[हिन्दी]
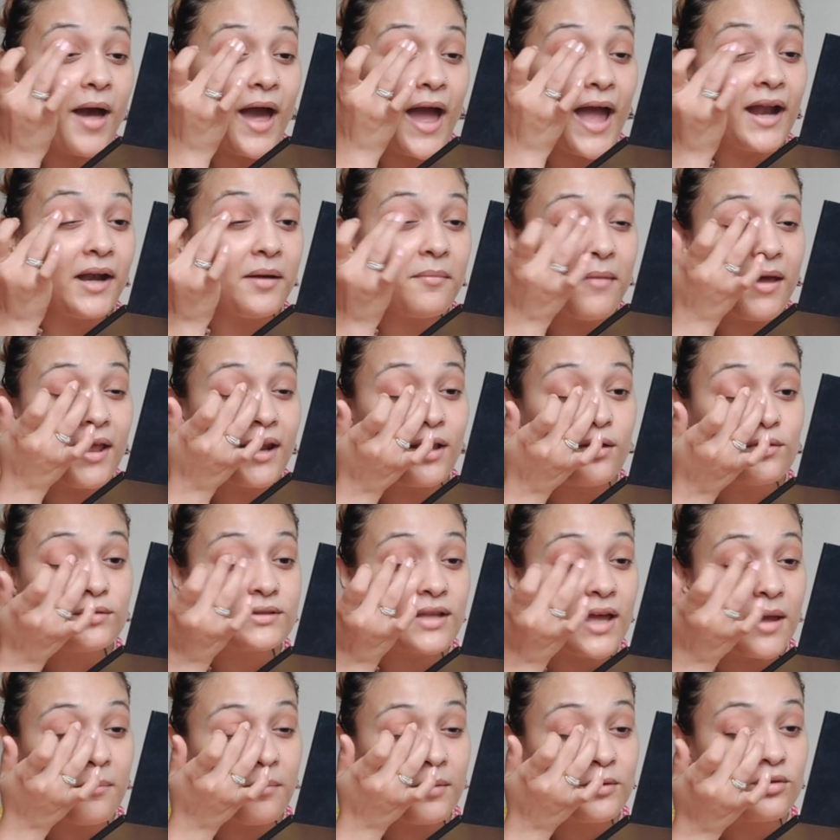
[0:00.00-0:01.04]
एंड मैंने उस
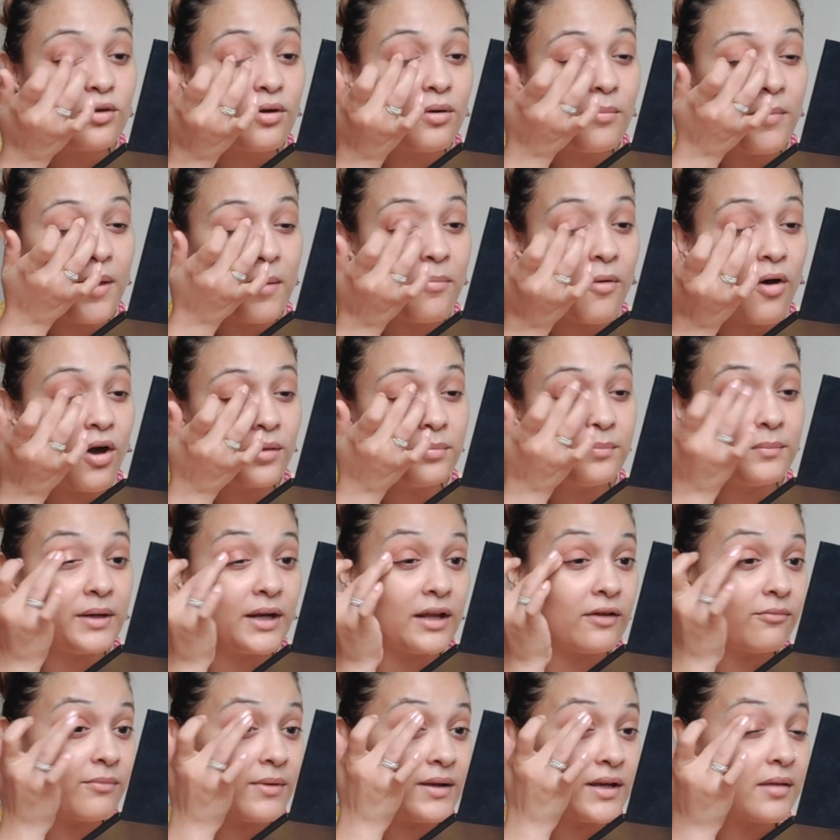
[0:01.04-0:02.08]
टाइम पे तो मैं बहुत
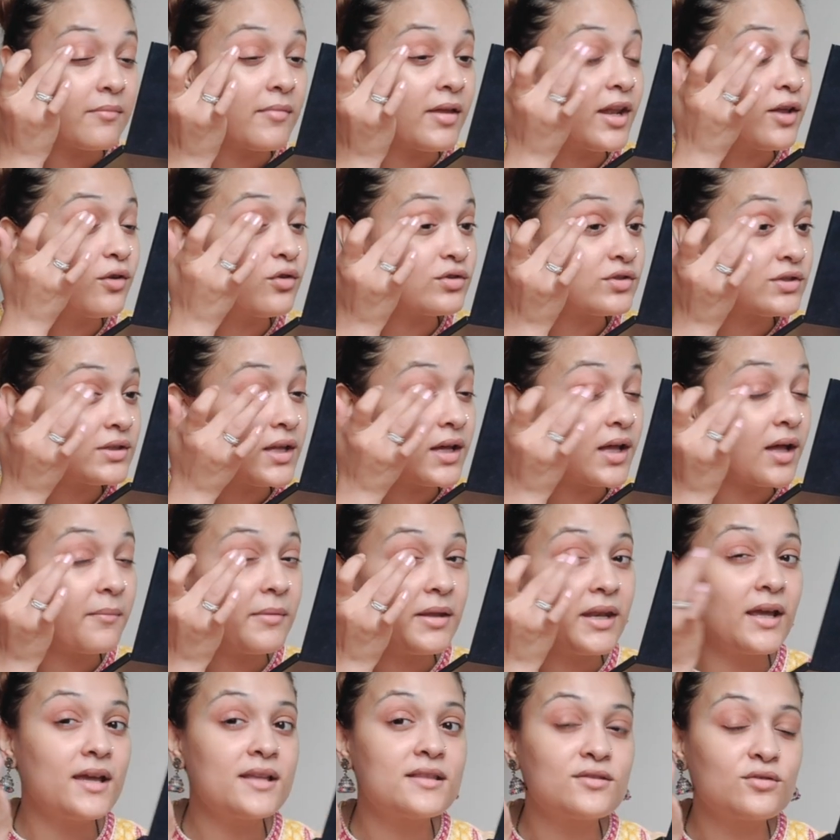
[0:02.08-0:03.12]
ब्रेड बनी मैंने कुछ नहीं कहा
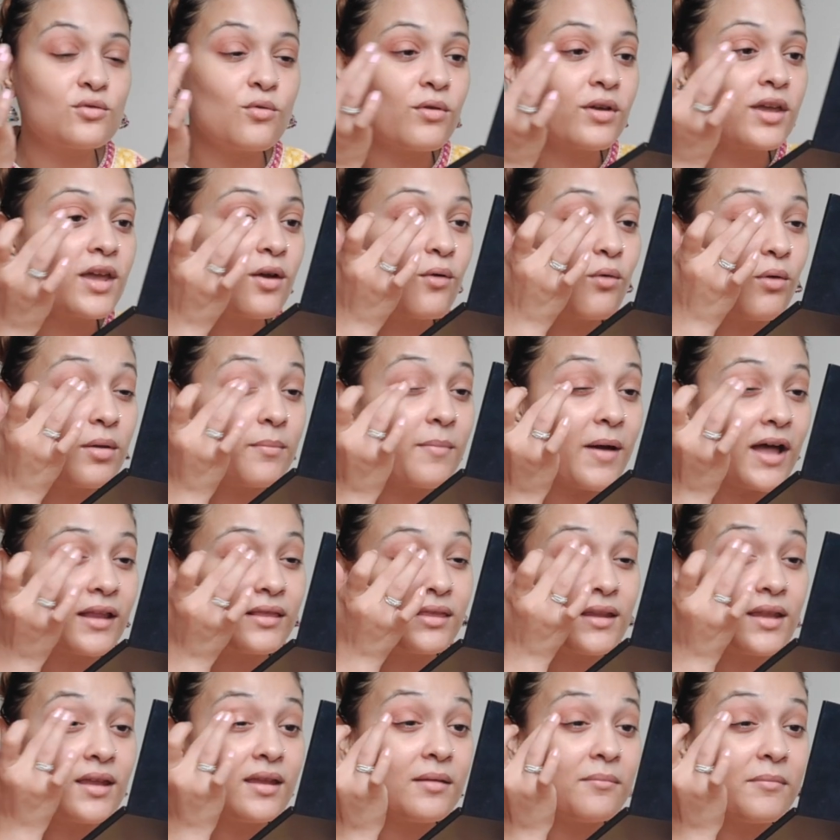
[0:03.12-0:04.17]
मैंने कहा इट्स ओके कोई
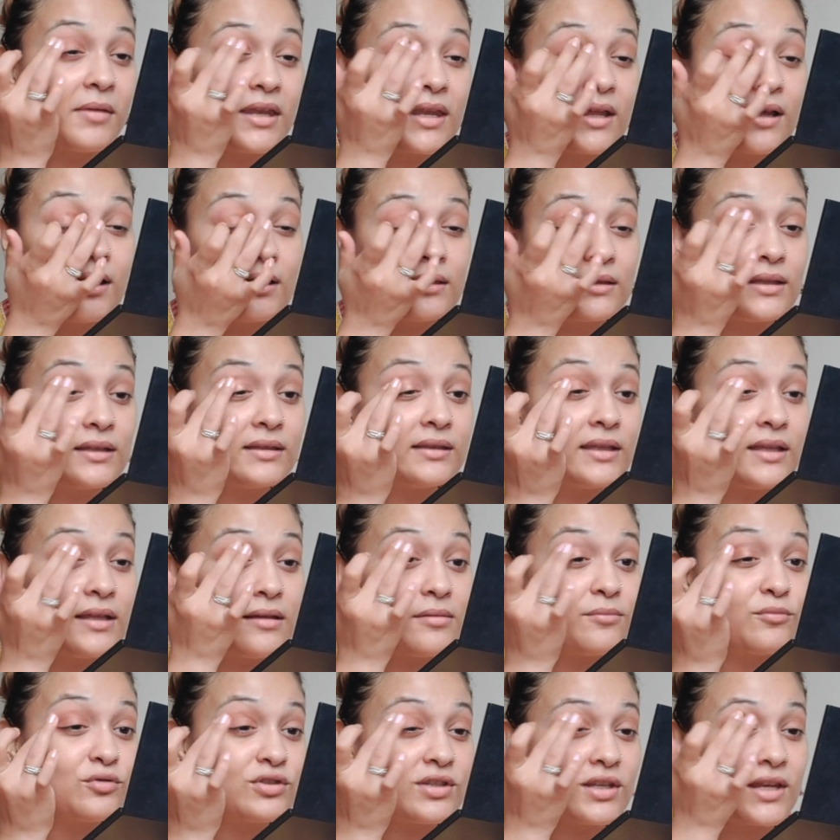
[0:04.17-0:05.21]
बात नहीं मेरी गलती
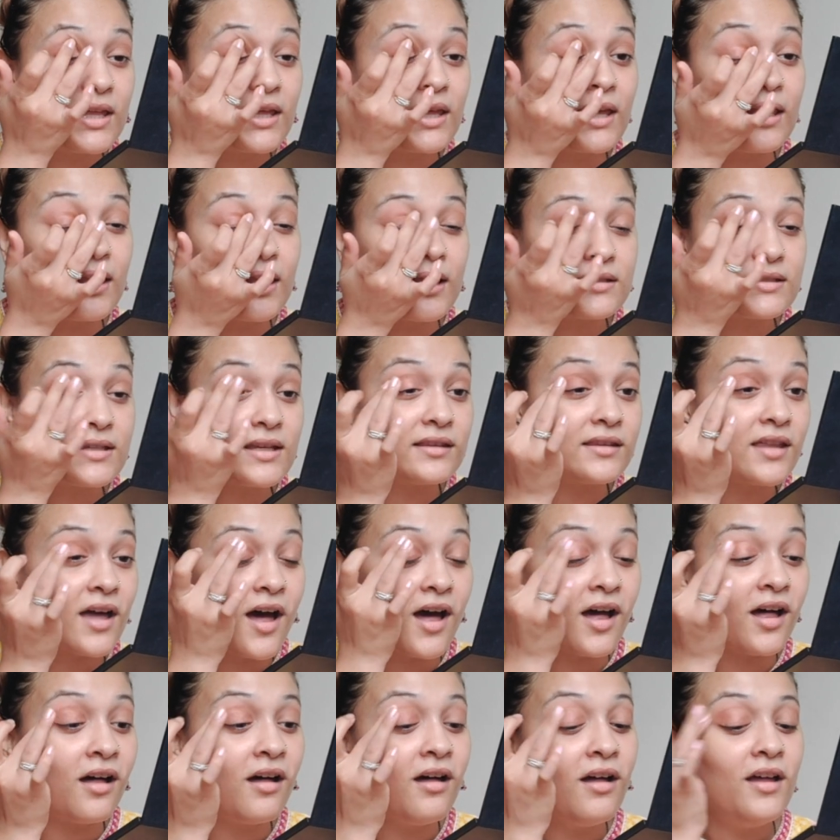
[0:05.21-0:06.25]
थी मुझे नहीं खेलना चाहिए था
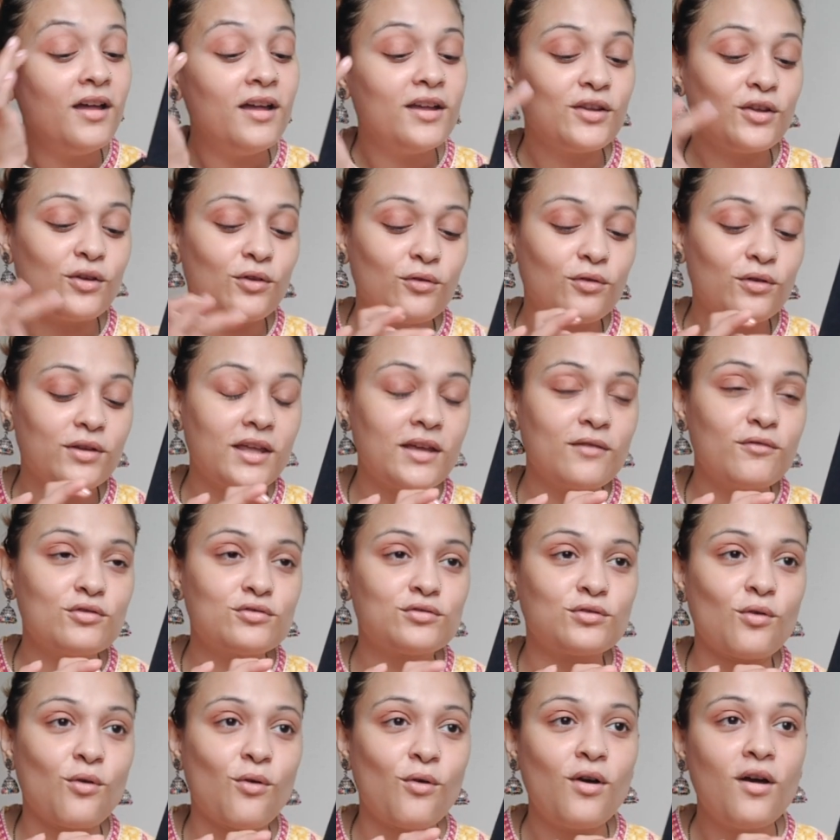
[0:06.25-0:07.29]
यू you नो know, ये वो
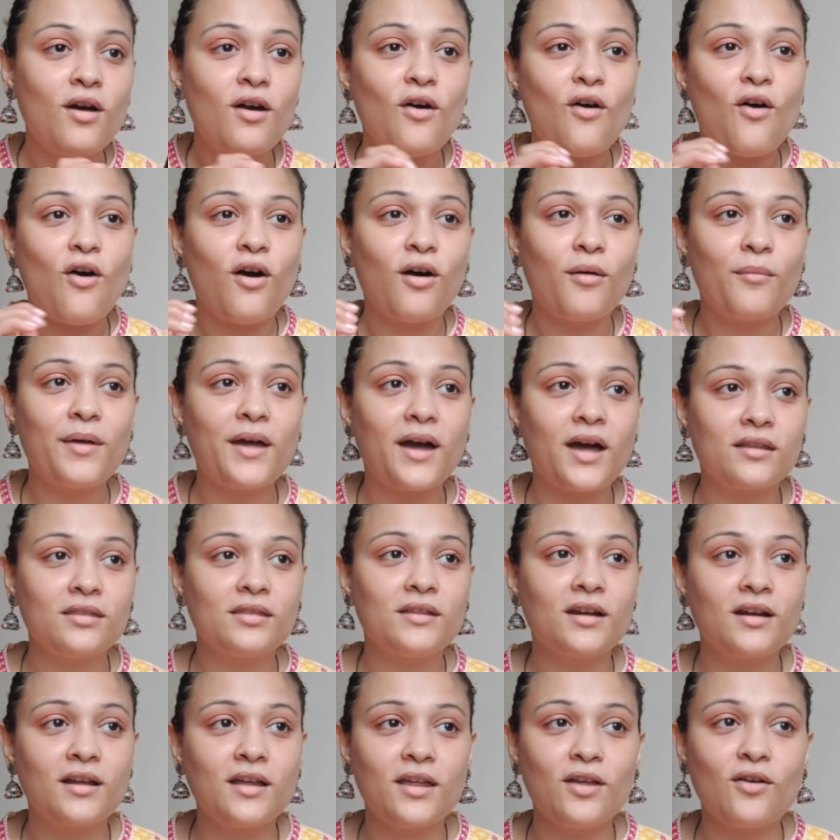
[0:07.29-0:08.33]
सो और मैं
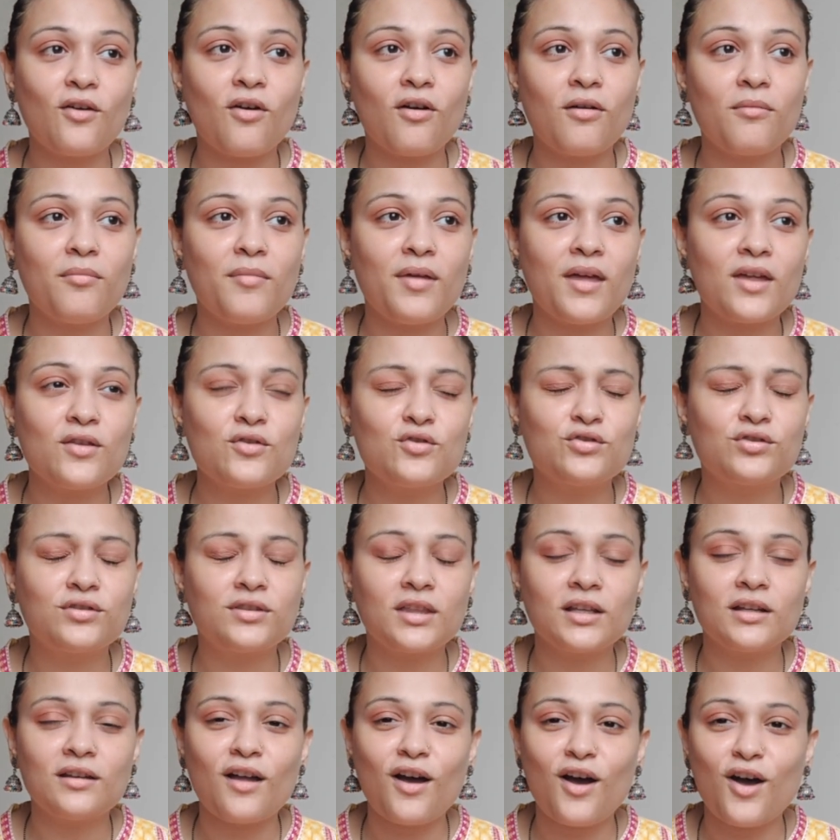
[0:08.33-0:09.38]
अंदर गई और मैं
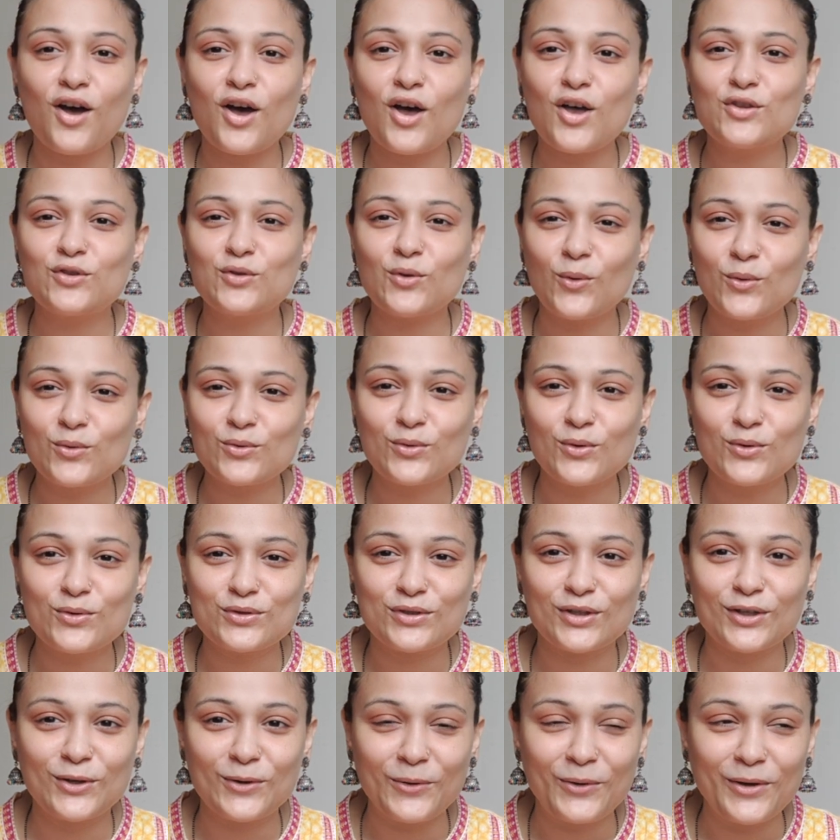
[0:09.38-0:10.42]
इतना ज़ोर ज़ोर
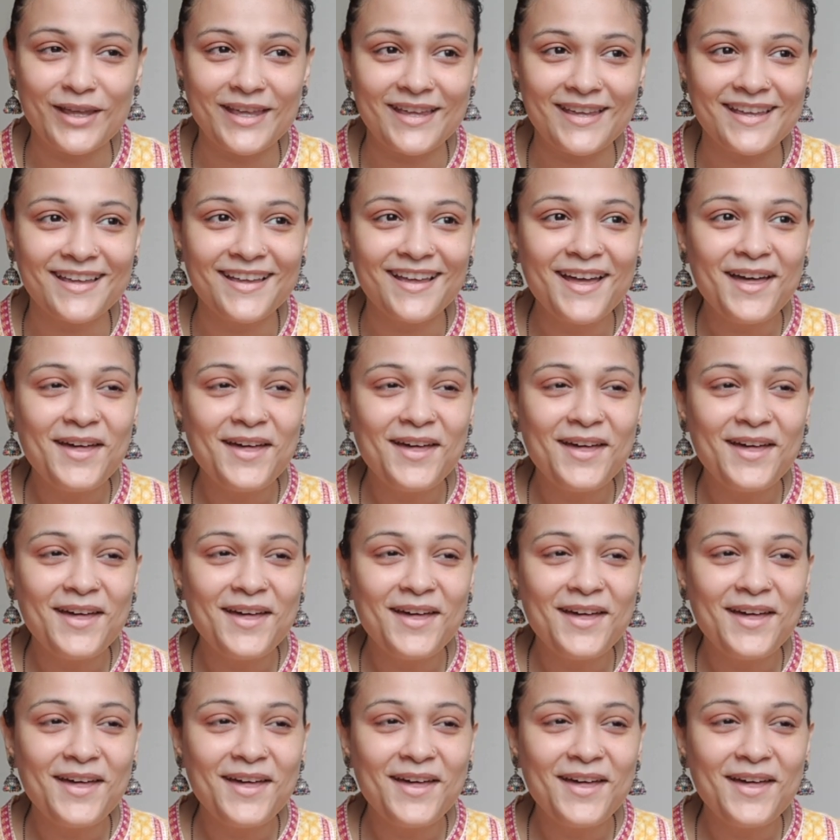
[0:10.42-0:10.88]
से रोई